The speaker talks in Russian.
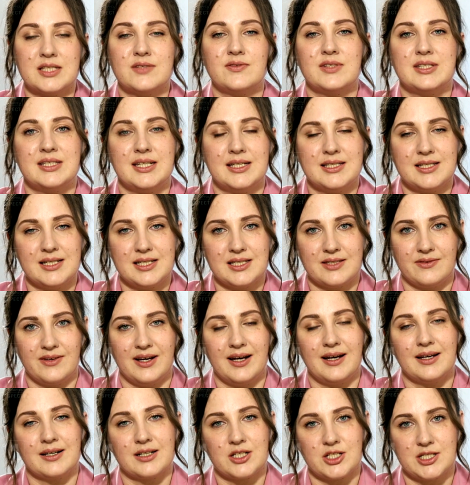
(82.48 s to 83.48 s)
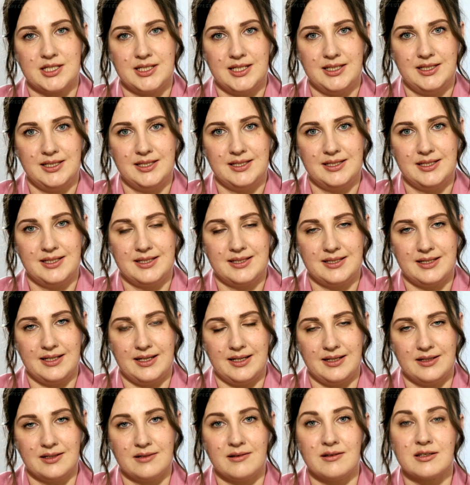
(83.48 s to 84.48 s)
Свидетельство о рождении
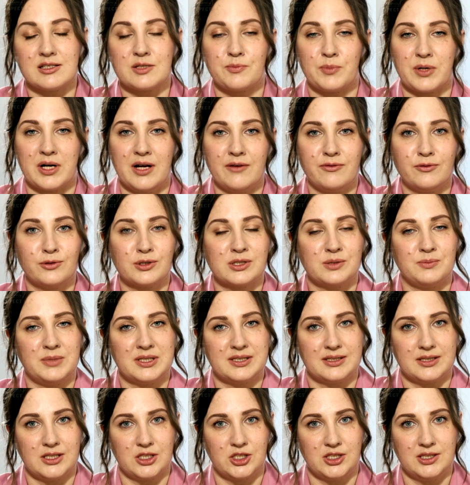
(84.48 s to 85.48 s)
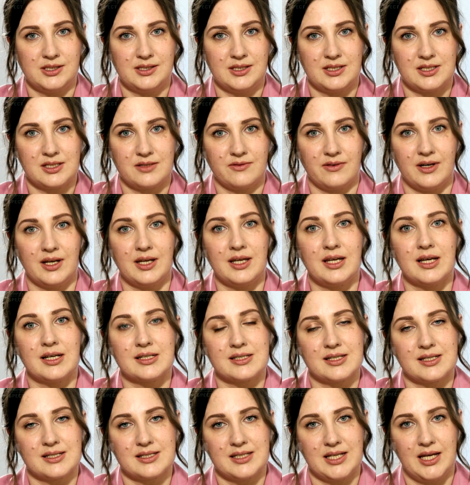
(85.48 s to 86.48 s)
детей, справку с места жительства и о
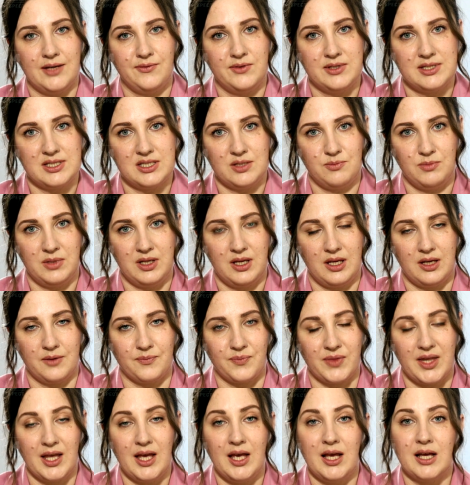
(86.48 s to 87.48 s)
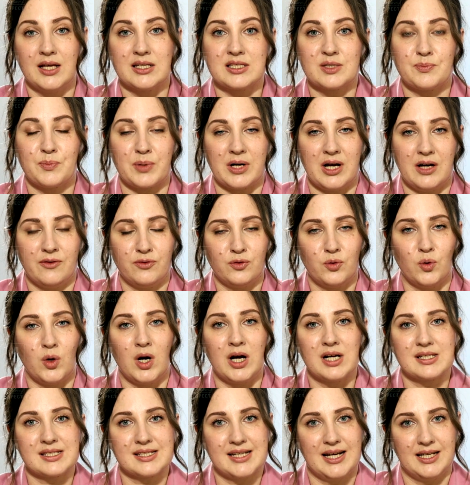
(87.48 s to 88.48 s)
составе семьи, справку
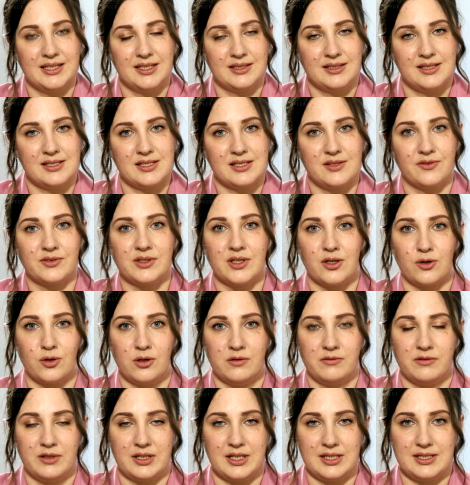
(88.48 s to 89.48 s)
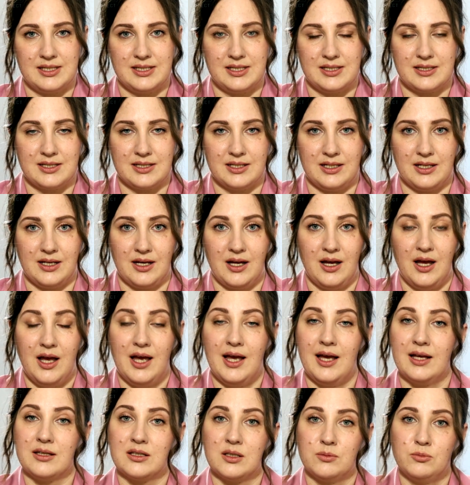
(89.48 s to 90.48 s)
о занятости второго родителя.
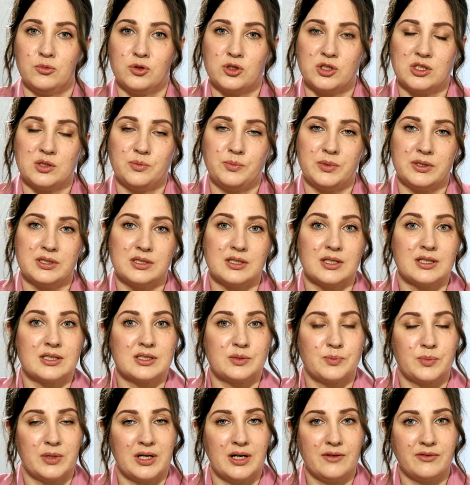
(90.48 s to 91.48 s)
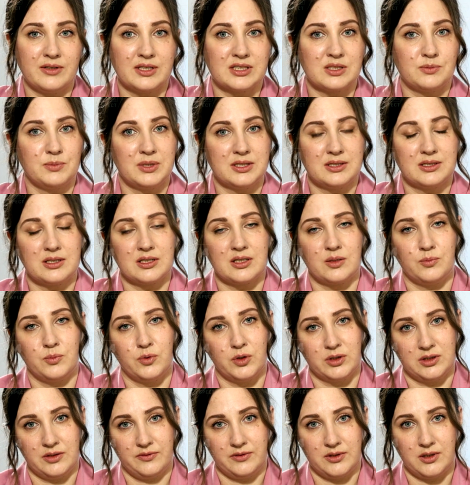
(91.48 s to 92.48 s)
Это может быть справка с места
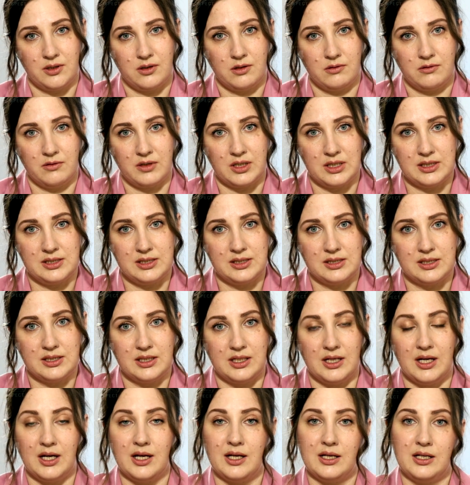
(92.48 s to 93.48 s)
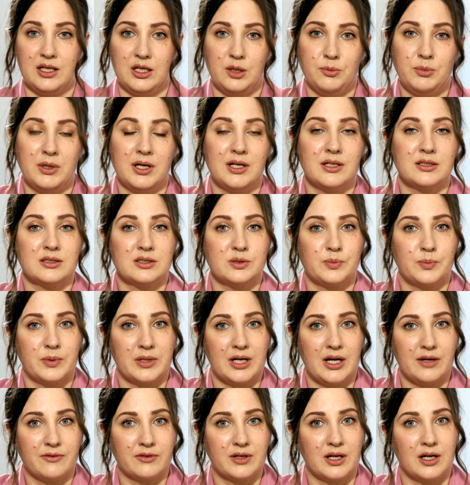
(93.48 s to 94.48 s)
работы второго родителя, либо
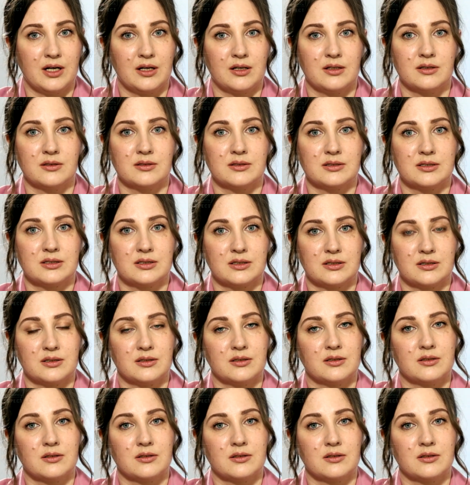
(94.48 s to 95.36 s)
справка с